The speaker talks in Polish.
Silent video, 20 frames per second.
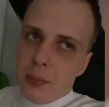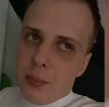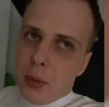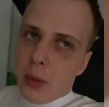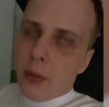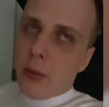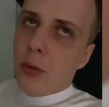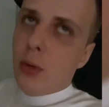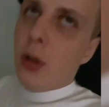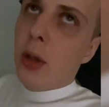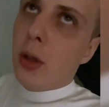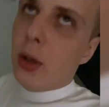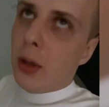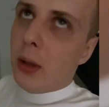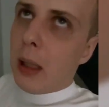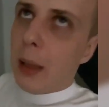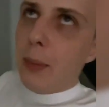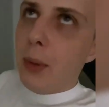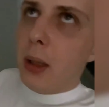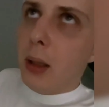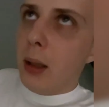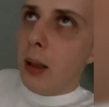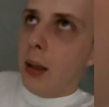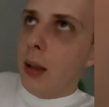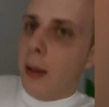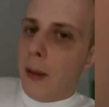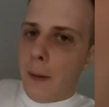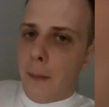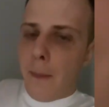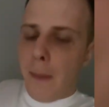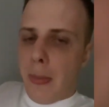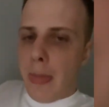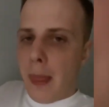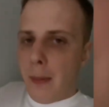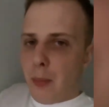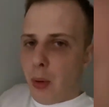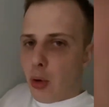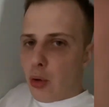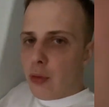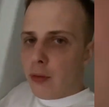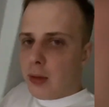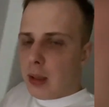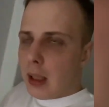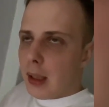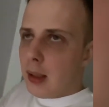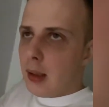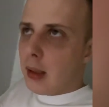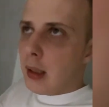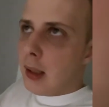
porównując do tamtych porównań,